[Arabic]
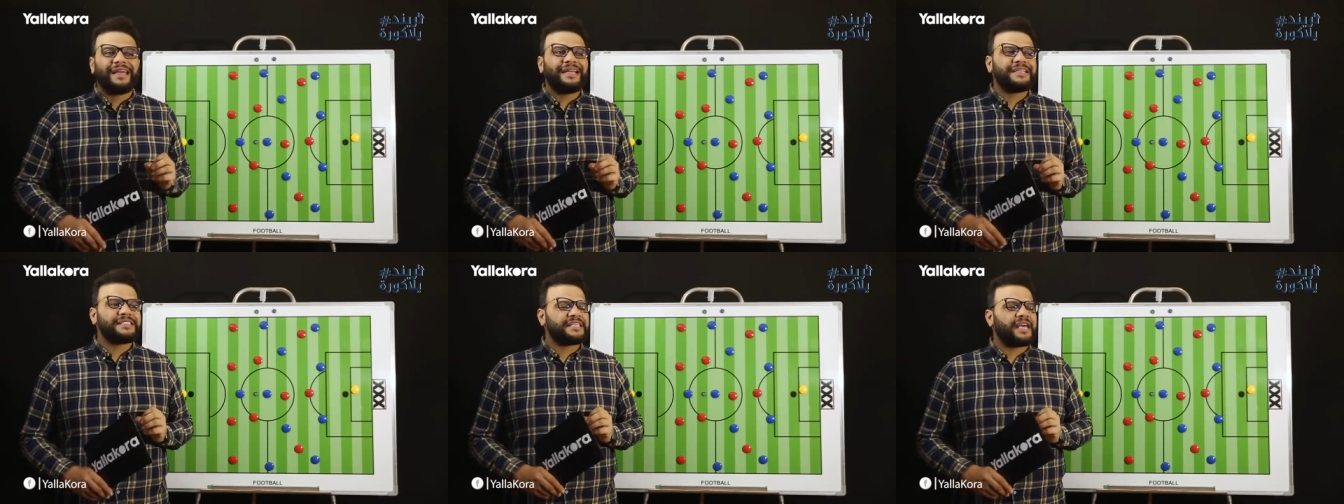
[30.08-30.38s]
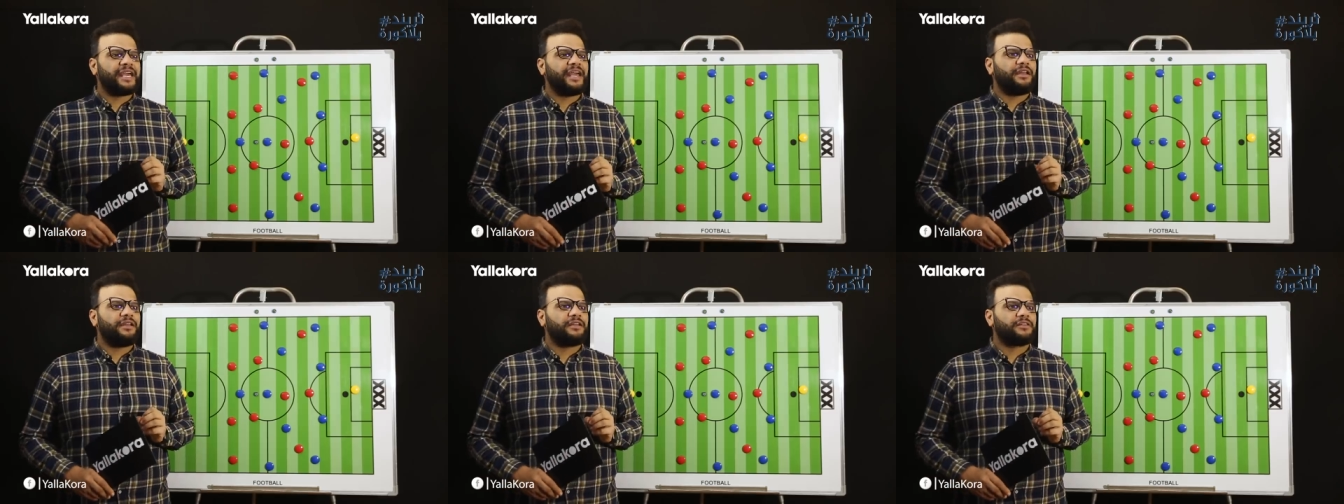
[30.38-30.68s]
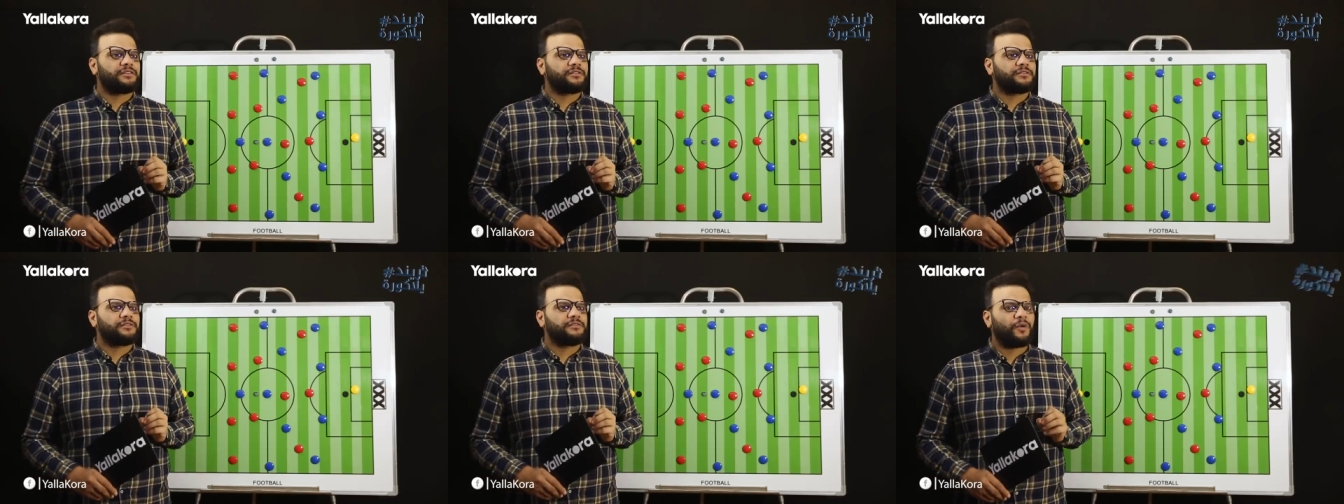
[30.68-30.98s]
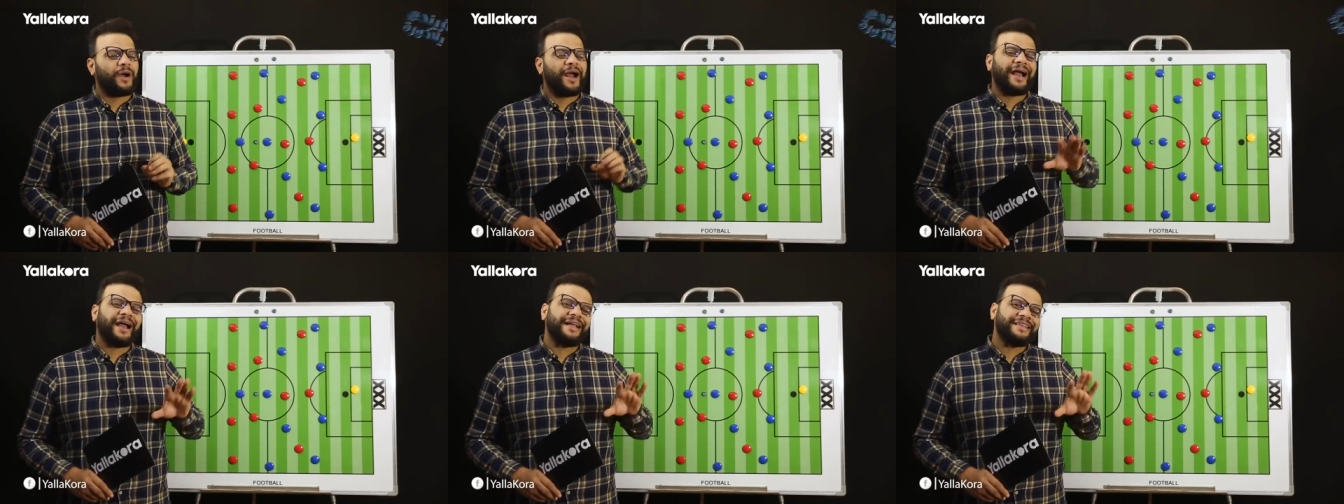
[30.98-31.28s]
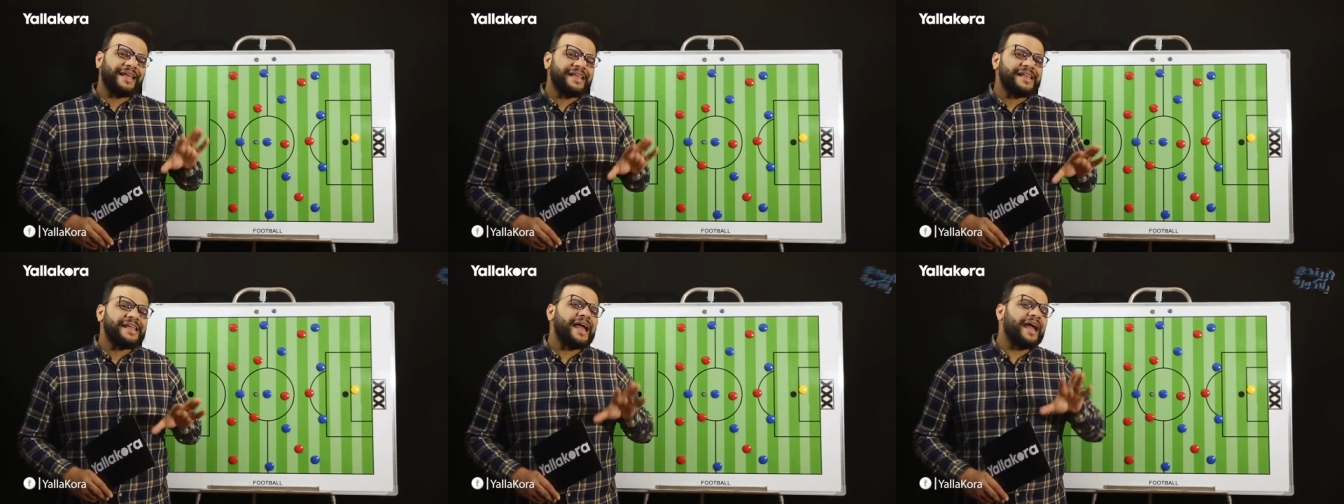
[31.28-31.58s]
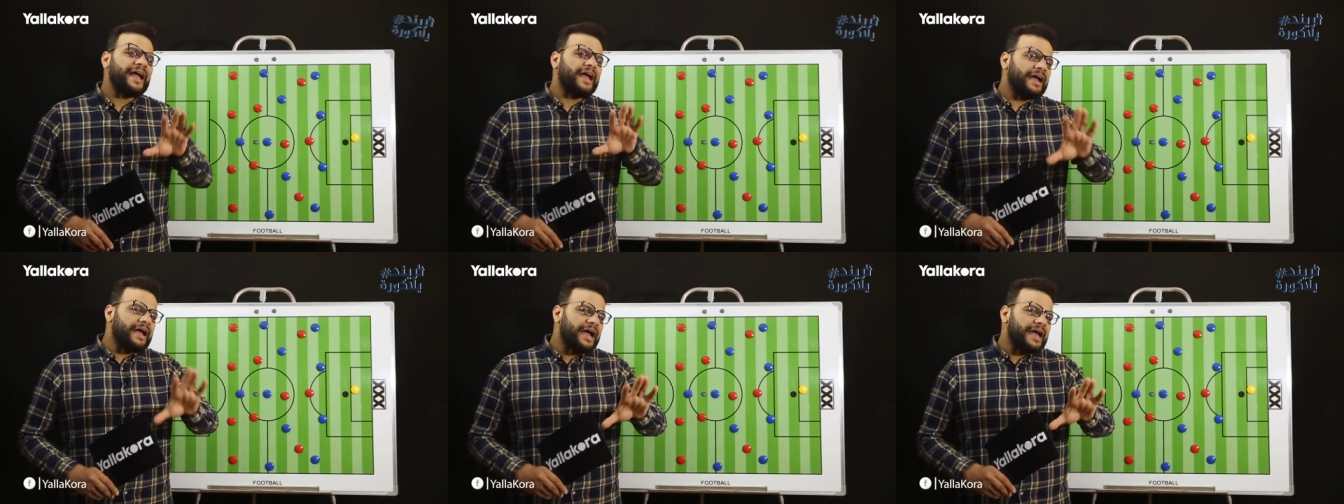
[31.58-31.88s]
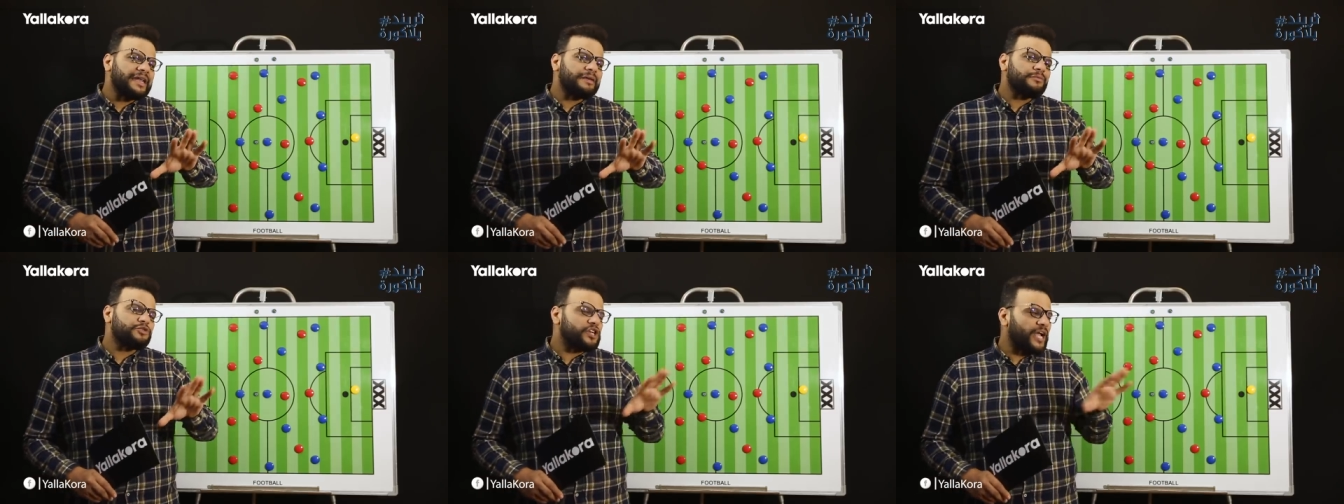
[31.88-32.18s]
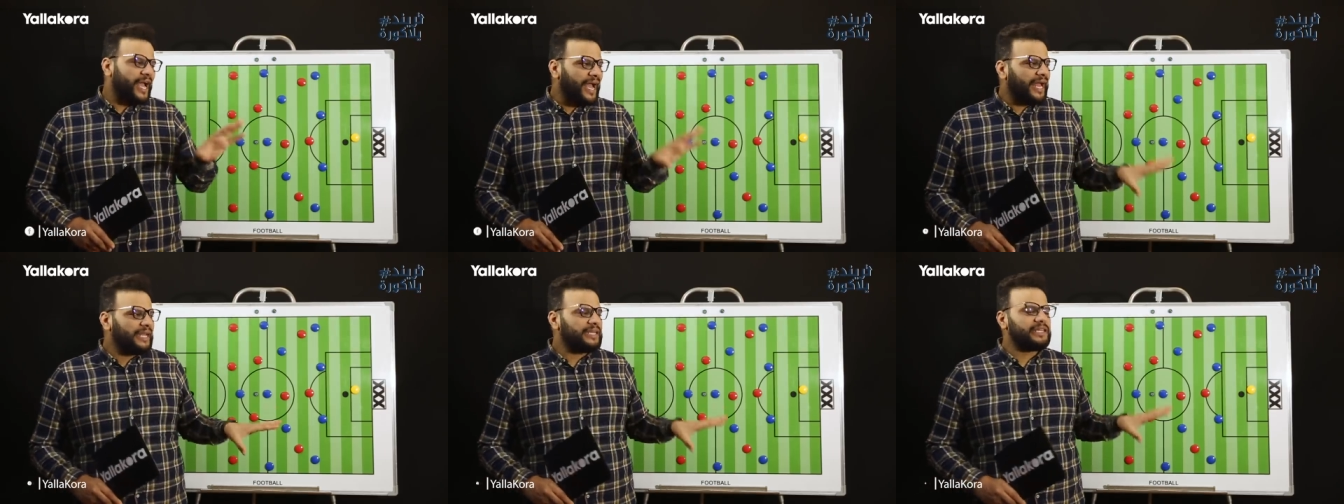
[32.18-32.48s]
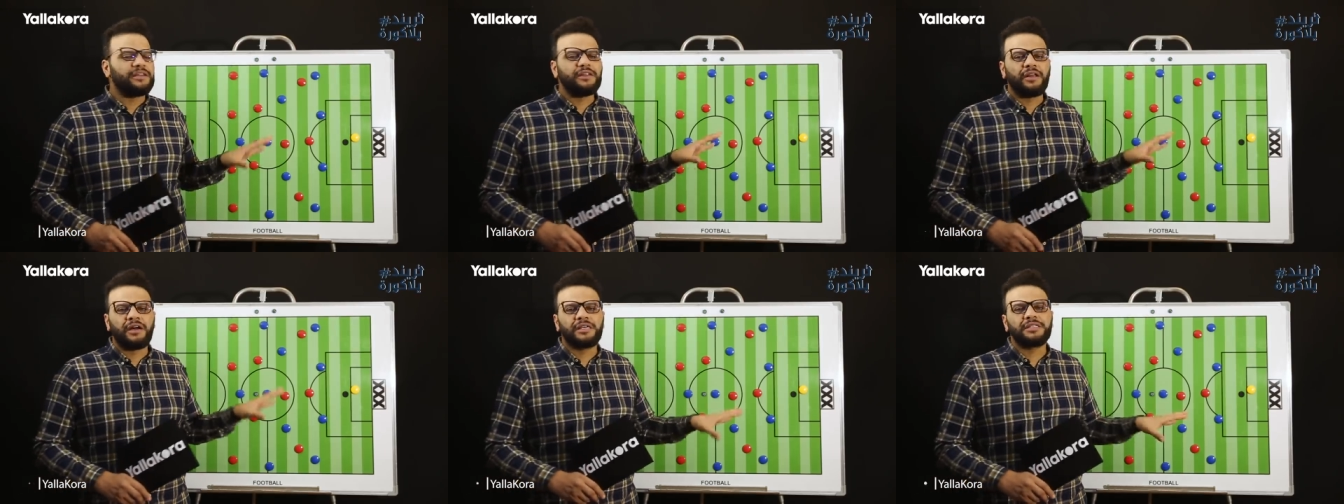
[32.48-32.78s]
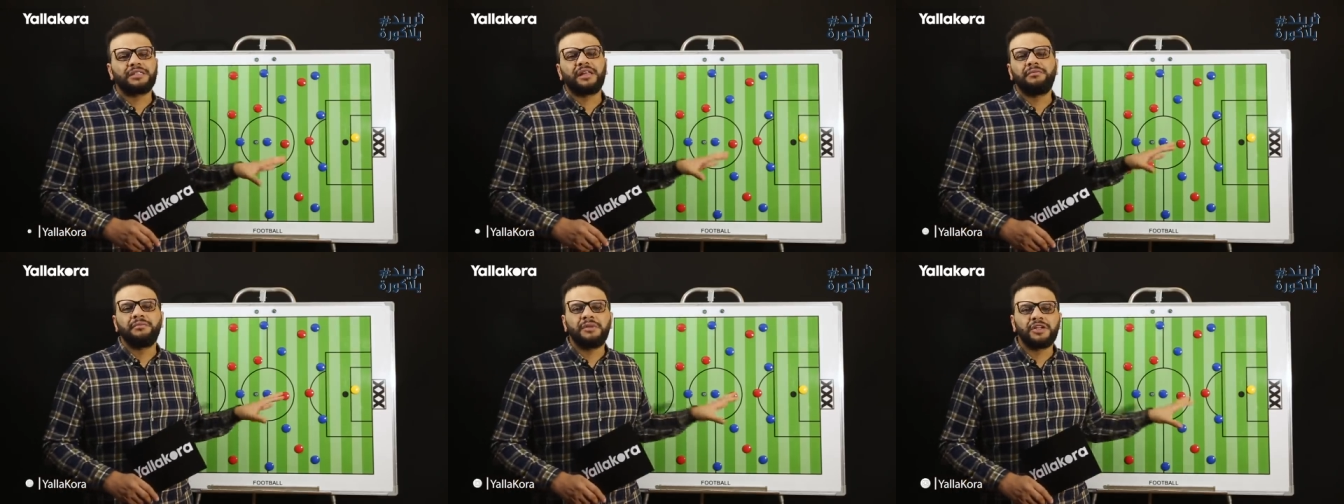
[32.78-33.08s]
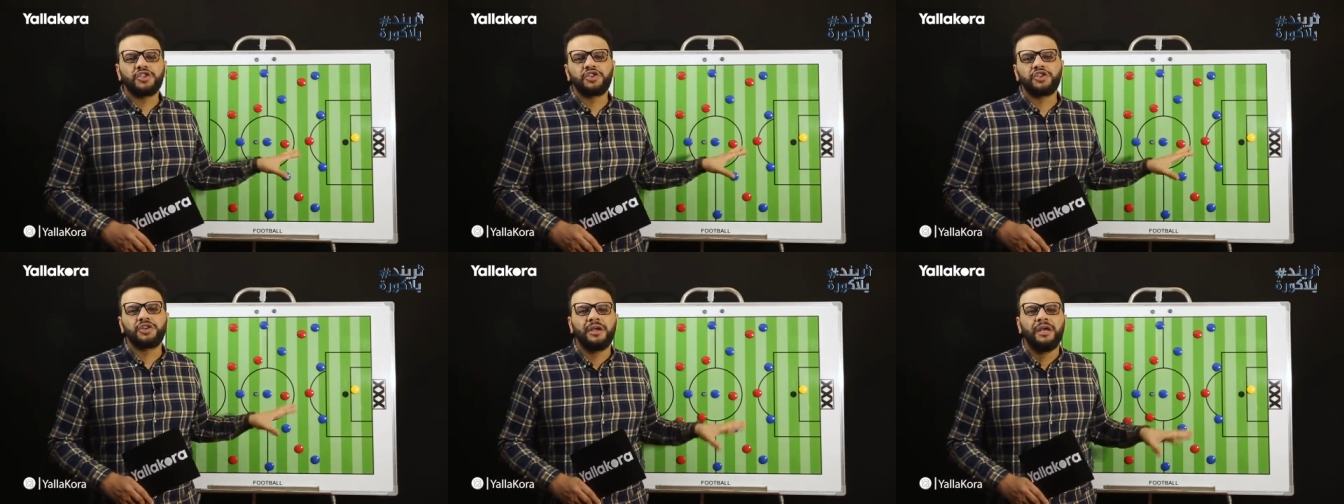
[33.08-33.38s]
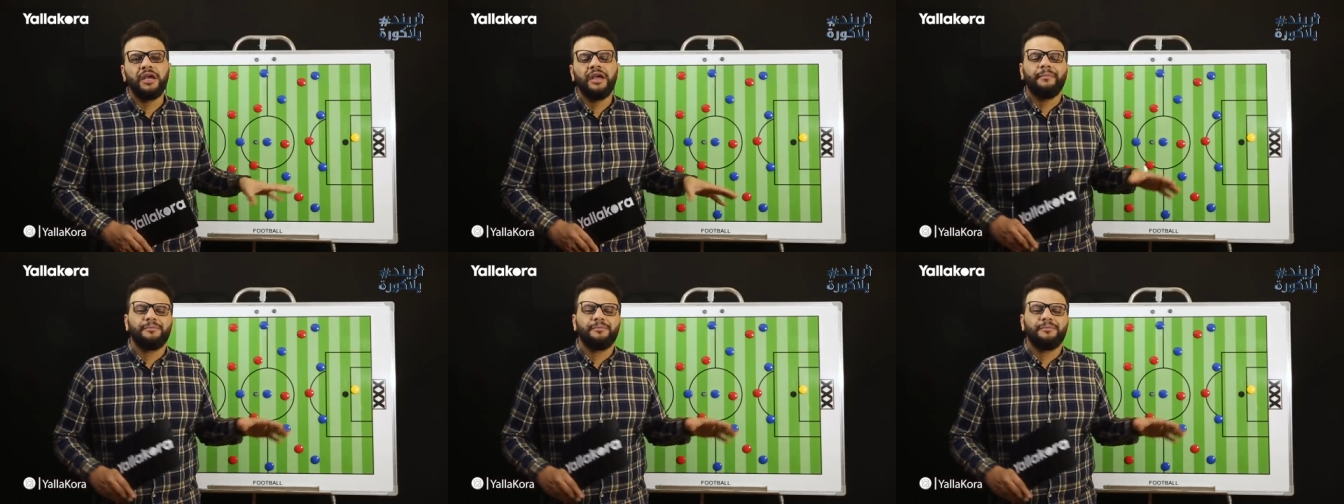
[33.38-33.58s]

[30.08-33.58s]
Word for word: اتسهلت وحاجه تانية انا مش هحلل النهارده الماتش